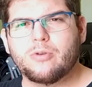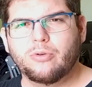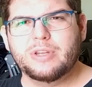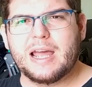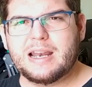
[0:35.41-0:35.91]

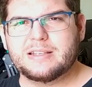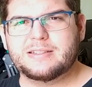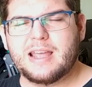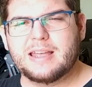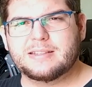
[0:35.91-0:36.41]
com
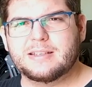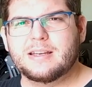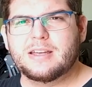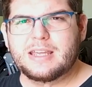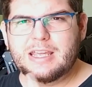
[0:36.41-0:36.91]

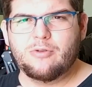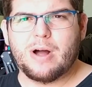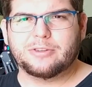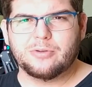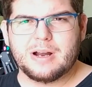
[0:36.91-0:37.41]
DLSS em
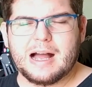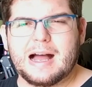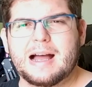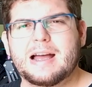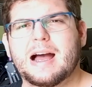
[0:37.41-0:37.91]

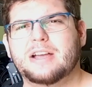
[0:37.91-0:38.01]
4K,